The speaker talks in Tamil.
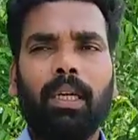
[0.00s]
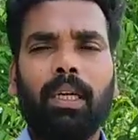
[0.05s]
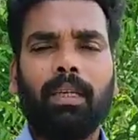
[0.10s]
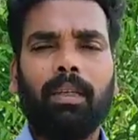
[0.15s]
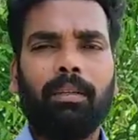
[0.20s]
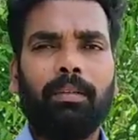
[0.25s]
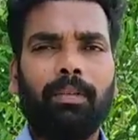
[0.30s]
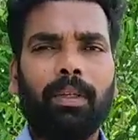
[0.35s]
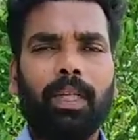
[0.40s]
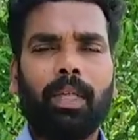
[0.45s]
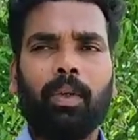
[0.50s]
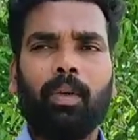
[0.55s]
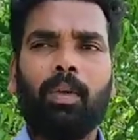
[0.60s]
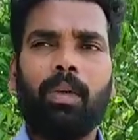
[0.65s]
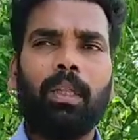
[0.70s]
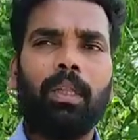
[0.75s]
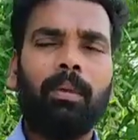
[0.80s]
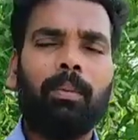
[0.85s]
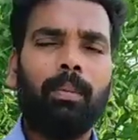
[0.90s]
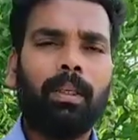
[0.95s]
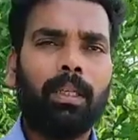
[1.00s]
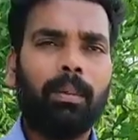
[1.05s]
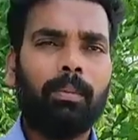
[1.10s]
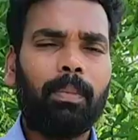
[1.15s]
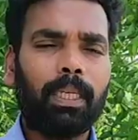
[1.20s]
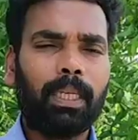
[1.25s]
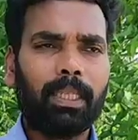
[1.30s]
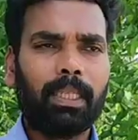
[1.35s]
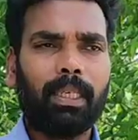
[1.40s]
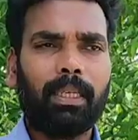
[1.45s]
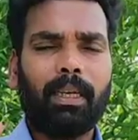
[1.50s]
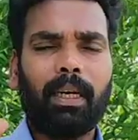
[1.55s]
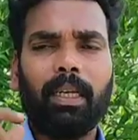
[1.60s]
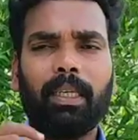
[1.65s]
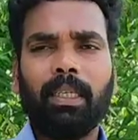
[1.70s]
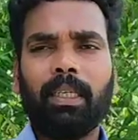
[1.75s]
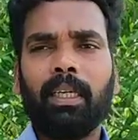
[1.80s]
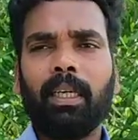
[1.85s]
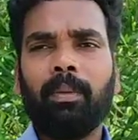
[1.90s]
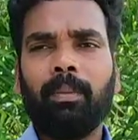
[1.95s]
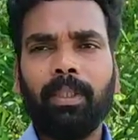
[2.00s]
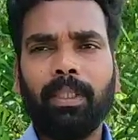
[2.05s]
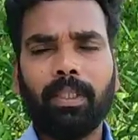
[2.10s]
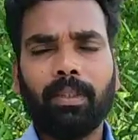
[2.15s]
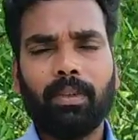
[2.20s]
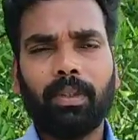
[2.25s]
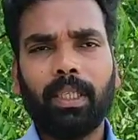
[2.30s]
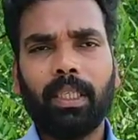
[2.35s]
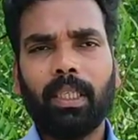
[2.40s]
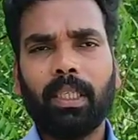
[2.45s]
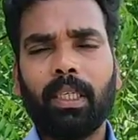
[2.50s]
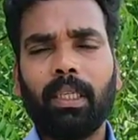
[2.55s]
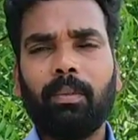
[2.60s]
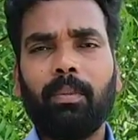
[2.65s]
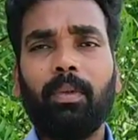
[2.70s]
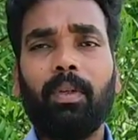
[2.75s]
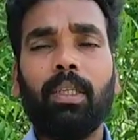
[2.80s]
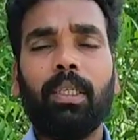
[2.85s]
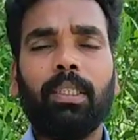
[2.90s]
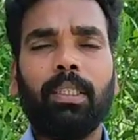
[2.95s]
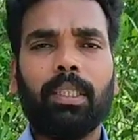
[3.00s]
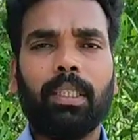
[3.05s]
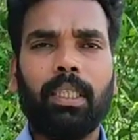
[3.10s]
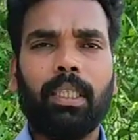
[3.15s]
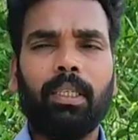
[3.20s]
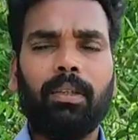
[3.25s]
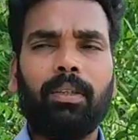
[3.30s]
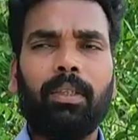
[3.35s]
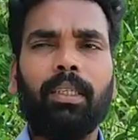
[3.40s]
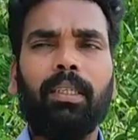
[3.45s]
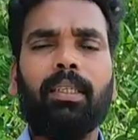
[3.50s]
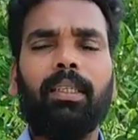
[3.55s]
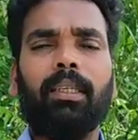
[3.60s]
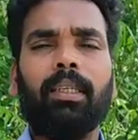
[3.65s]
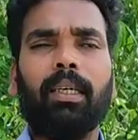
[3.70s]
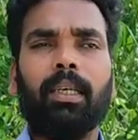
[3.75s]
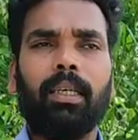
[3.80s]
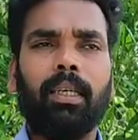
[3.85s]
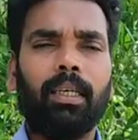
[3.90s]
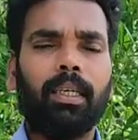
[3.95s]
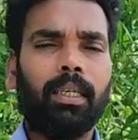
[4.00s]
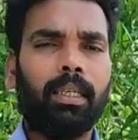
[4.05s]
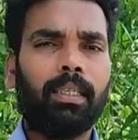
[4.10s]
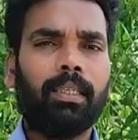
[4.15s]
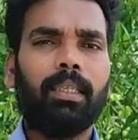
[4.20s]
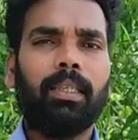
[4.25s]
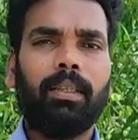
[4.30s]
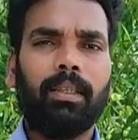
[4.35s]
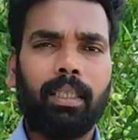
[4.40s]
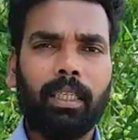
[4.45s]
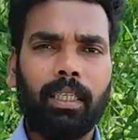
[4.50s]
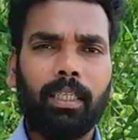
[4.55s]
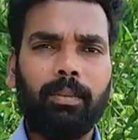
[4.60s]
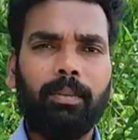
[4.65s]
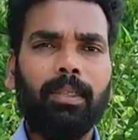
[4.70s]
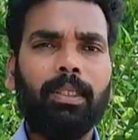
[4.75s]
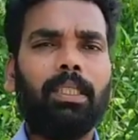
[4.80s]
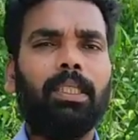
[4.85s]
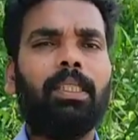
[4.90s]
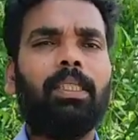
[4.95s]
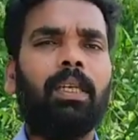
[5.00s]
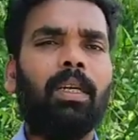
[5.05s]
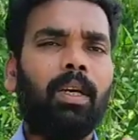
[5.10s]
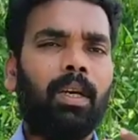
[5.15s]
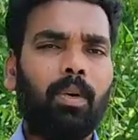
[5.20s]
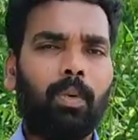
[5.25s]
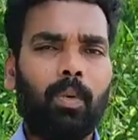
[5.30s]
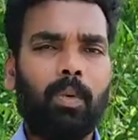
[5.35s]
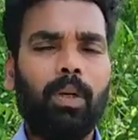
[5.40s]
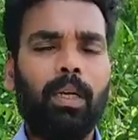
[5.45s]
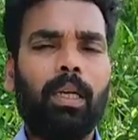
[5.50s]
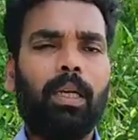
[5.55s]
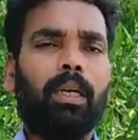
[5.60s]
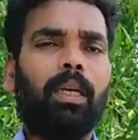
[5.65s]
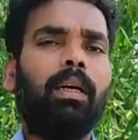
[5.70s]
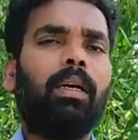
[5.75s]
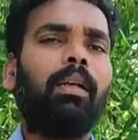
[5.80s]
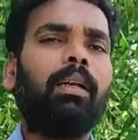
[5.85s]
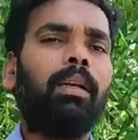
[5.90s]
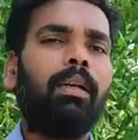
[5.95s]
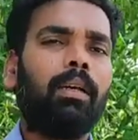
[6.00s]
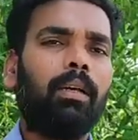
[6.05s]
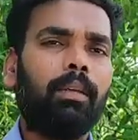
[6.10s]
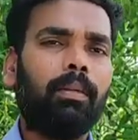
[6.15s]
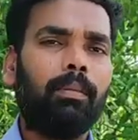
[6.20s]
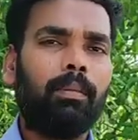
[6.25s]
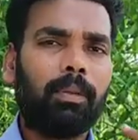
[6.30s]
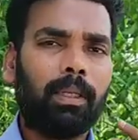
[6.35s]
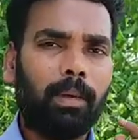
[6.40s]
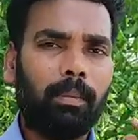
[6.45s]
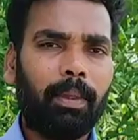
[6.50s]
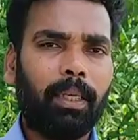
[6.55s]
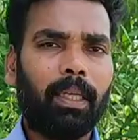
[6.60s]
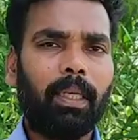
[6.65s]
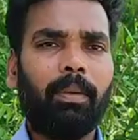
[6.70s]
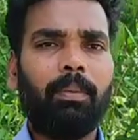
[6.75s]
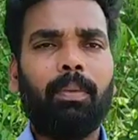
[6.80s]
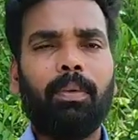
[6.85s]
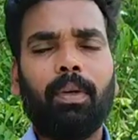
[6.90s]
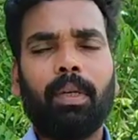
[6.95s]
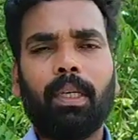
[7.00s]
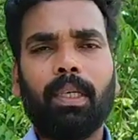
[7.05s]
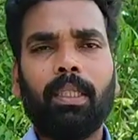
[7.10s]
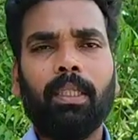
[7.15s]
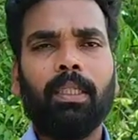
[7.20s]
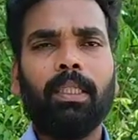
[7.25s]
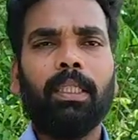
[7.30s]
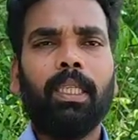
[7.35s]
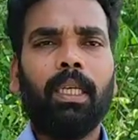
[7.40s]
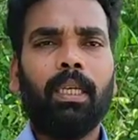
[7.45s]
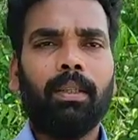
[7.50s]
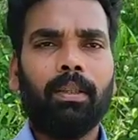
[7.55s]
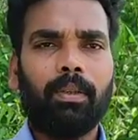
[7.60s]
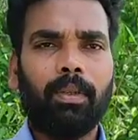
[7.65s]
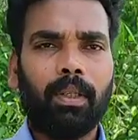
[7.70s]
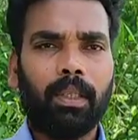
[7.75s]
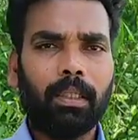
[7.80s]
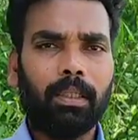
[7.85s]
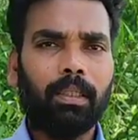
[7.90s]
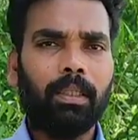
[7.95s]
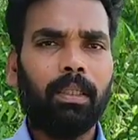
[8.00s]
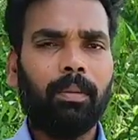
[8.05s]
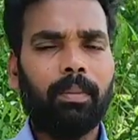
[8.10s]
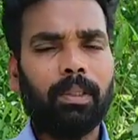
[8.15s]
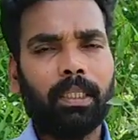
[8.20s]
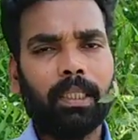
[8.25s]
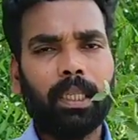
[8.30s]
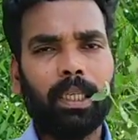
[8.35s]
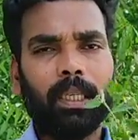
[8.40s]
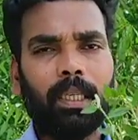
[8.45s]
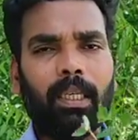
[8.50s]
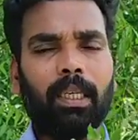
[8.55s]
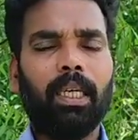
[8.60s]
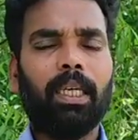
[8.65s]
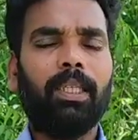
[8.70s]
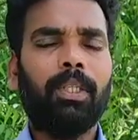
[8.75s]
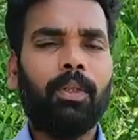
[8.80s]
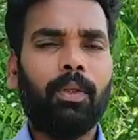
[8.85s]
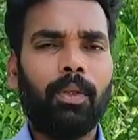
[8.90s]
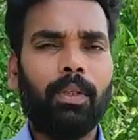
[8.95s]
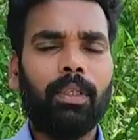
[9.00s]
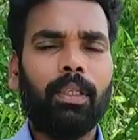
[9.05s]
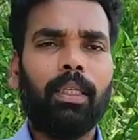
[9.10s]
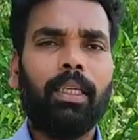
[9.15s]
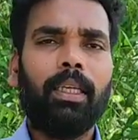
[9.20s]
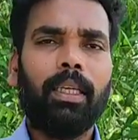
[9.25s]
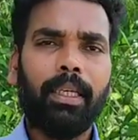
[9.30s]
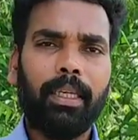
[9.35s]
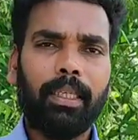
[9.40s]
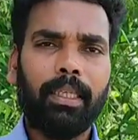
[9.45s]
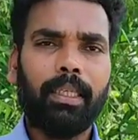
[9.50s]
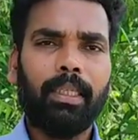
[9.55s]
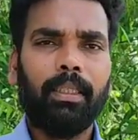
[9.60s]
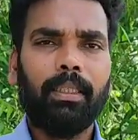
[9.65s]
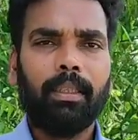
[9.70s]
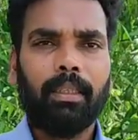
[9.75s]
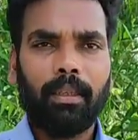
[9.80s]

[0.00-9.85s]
எனக்கு வேணும் அது மாதிரி படத்தை காட்டுங்க அப்படின்னு சொன்னீங்கன்னா மூலிகை செடிகளோட நான் எங்கே இருந்தாவது கண்டுபிடிச்சி உங்களுக்காக நான் கமெண்டில் போடுறேன் தொடர்ந்து நம்ம சேனலுக்கு ஆதரவு கொடுங்க நன்றி